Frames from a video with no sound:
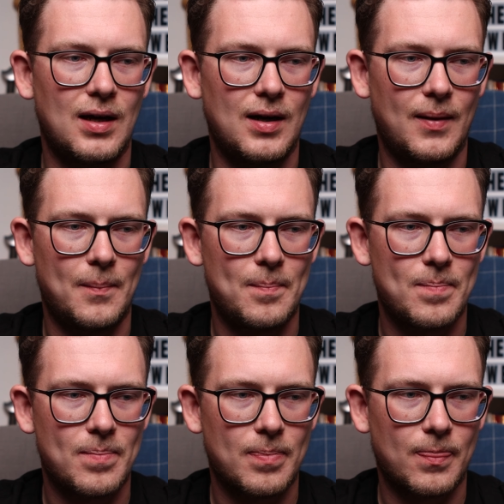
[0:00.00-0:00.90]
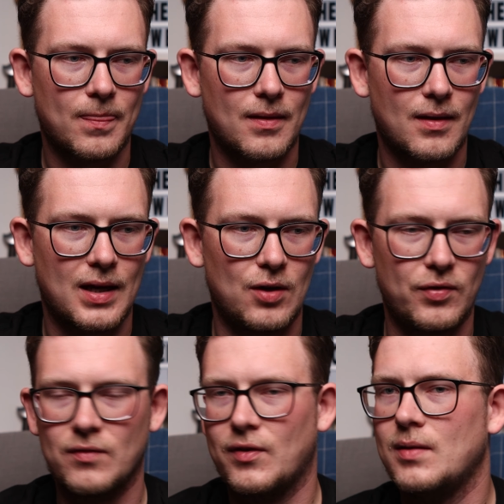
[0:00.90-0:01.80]
Ähm, auf
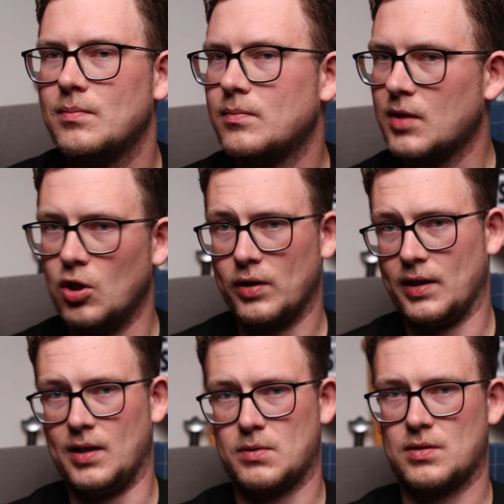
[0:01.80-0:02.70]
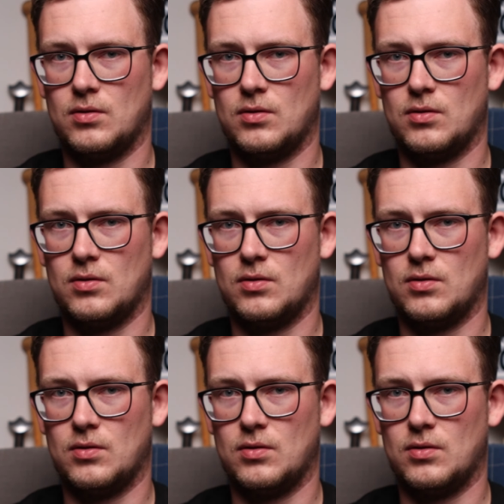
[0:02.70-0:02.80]
jeden Fall, die Leute gibt es.